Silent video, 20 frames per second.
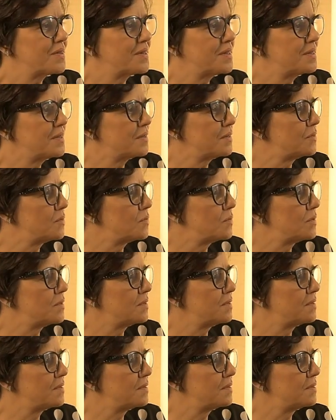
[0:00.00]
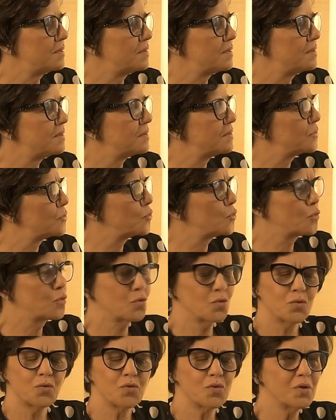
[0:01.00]
durante essa transformação
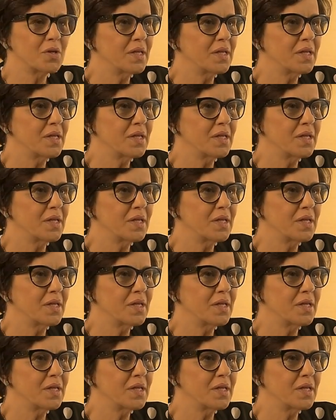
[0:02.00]
corporal.